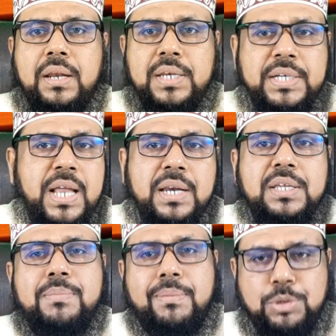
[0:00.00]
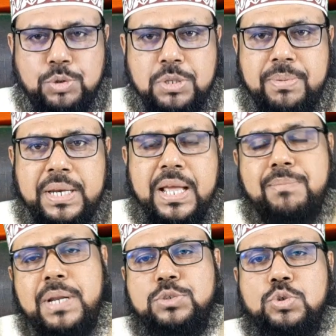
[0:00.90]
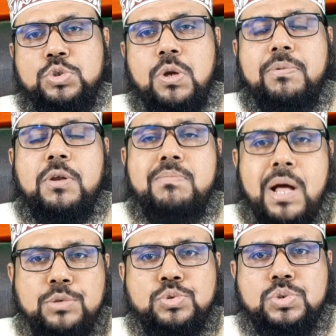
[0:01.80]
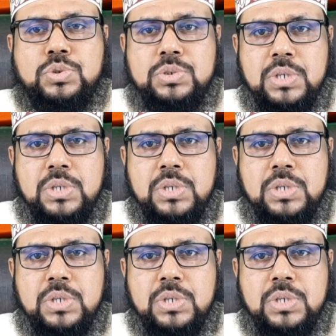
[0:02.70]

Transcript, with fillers: লিডার কিভাবে হতে পারি আমরা একজন সফল মানুষ